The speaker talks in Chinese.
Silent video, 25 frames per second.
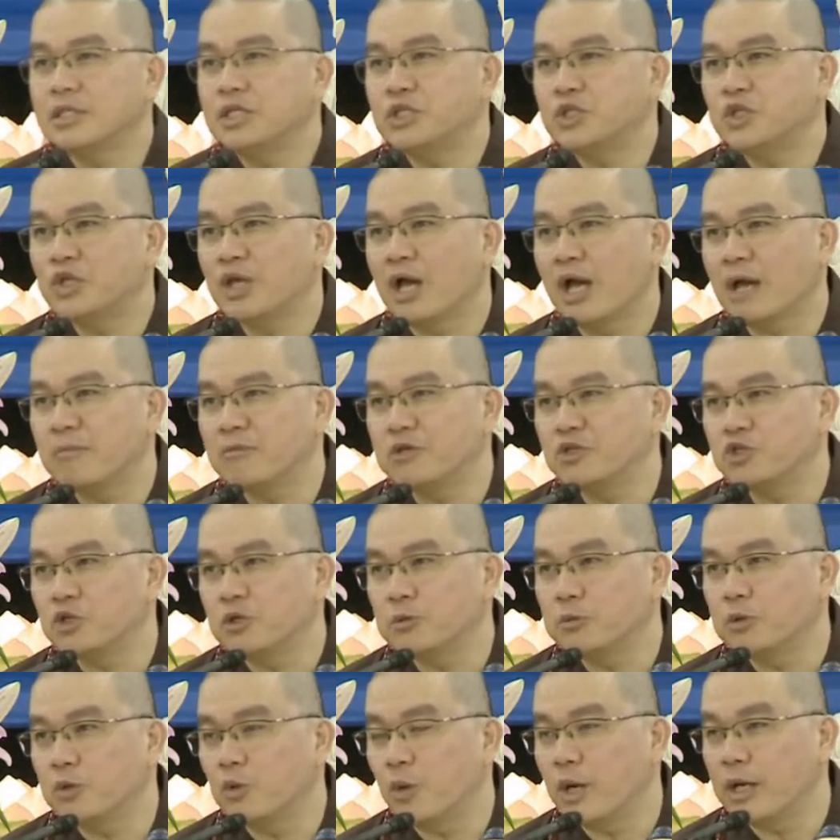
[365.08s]
一句阿弥
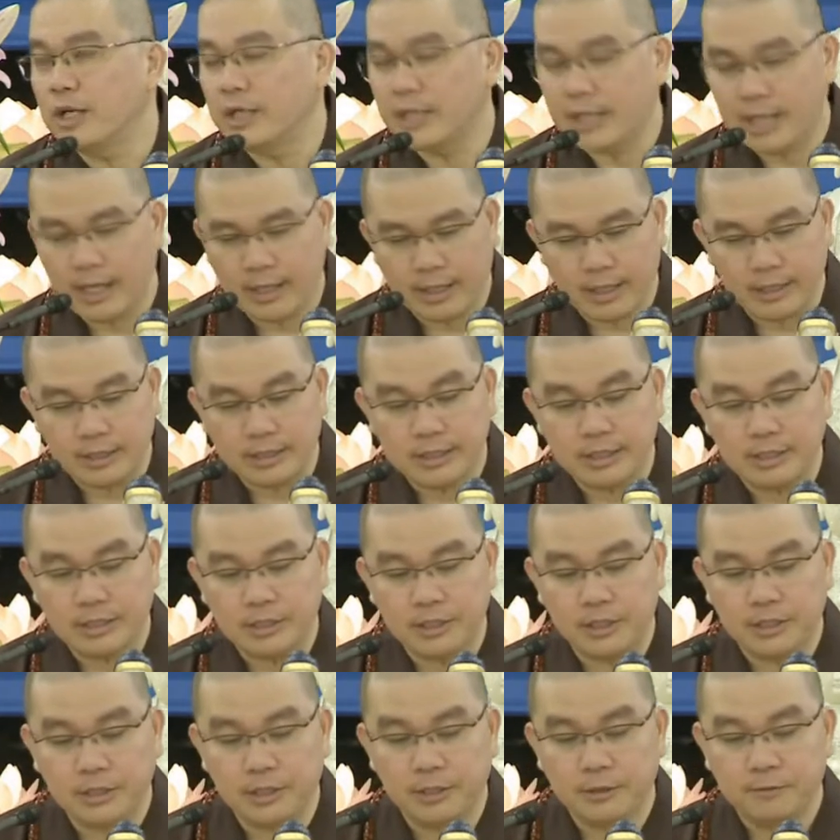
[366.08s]
陀佛，忘得干干净
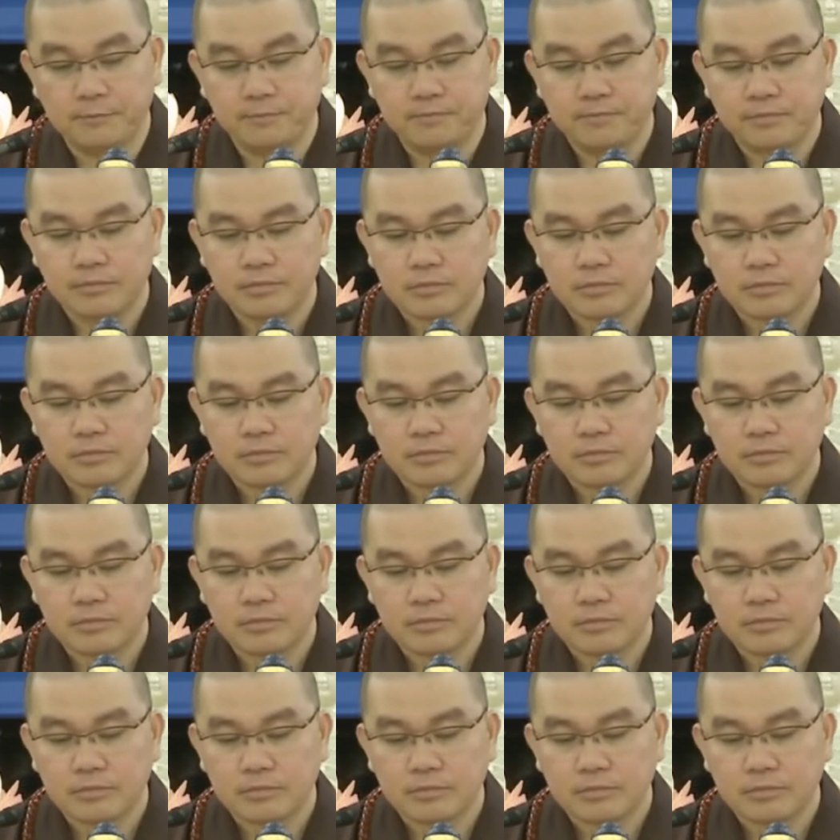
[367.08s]
净的。